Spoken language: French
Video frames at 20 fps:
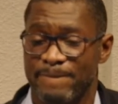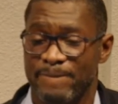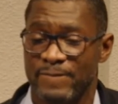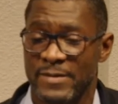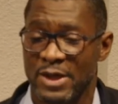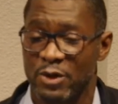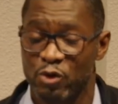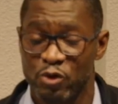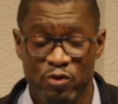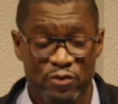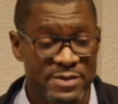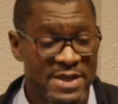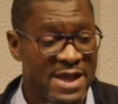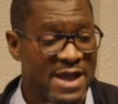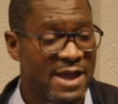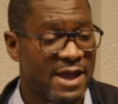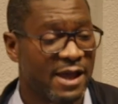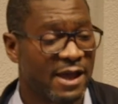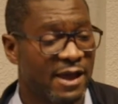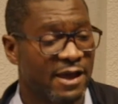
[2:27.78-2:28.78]

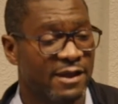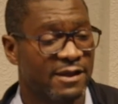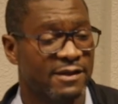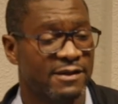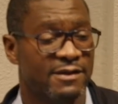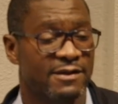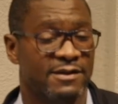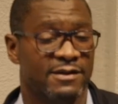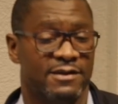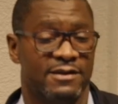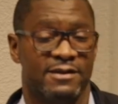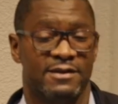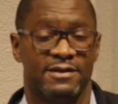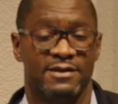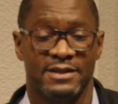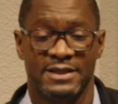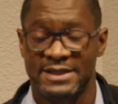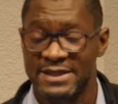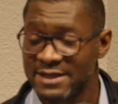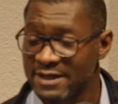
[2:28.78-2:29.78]
lumière,
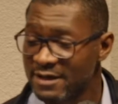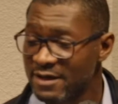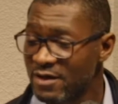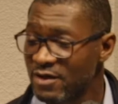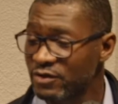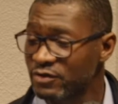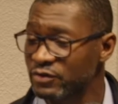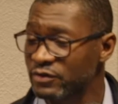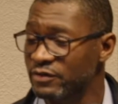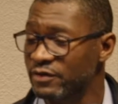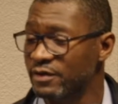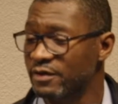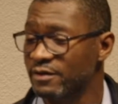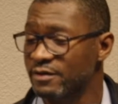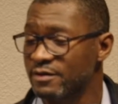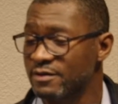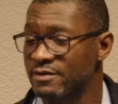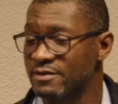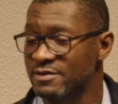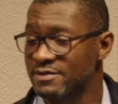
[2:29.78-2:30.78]
guirlandes,
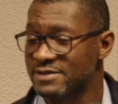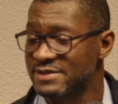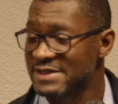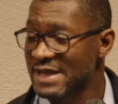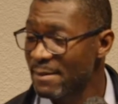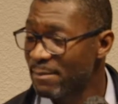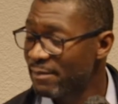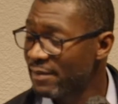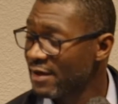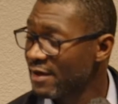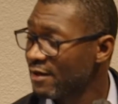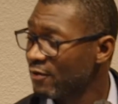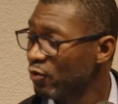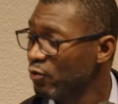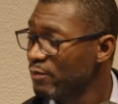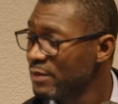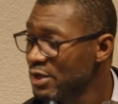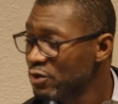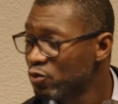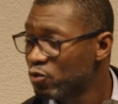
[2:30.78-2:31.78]
sapins aux
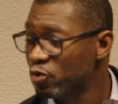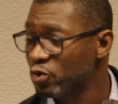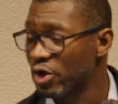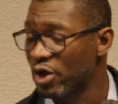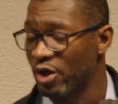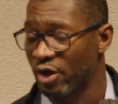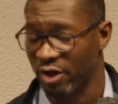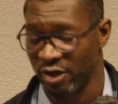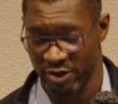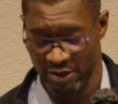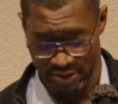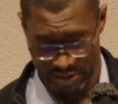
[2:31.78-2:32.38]
mille couleurs,